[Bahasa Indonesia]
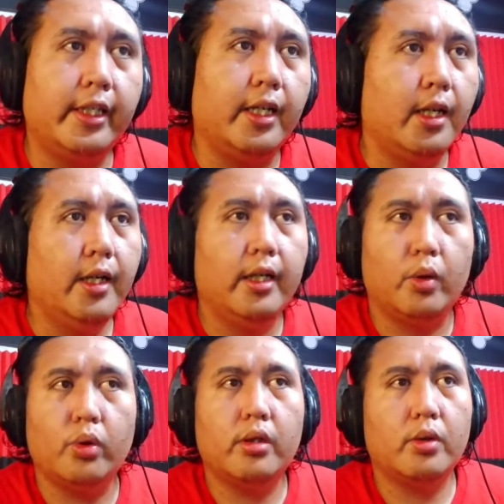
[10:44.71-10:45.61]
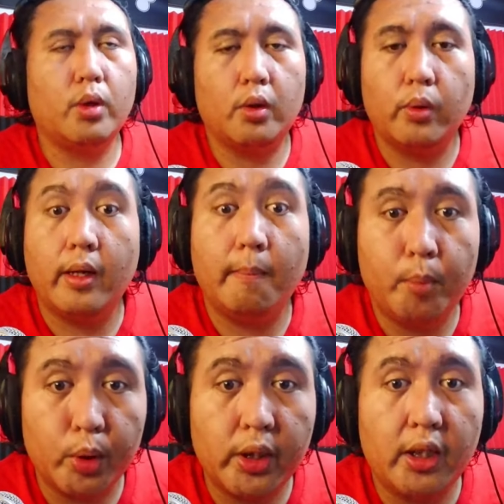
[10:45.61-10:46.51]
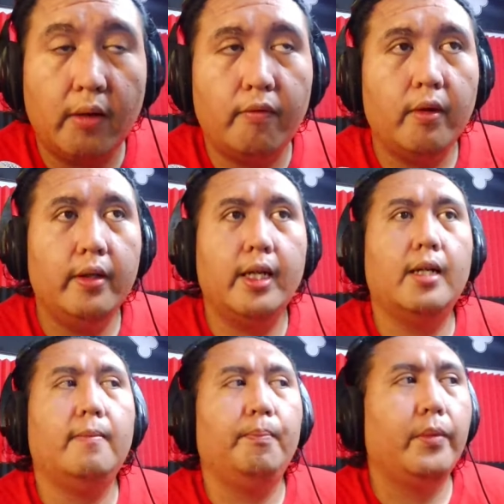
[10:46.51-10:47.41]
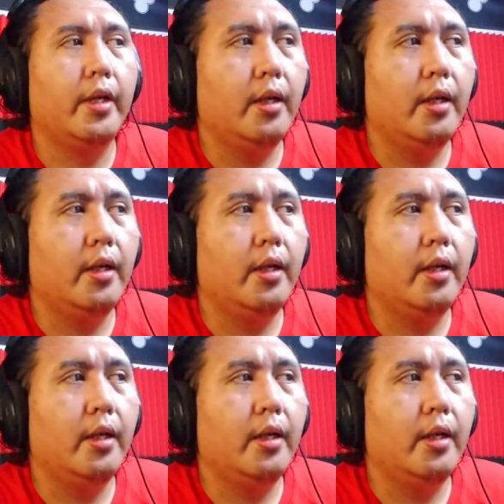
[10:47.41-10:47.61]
Jadi itu sesuatu yang positif dan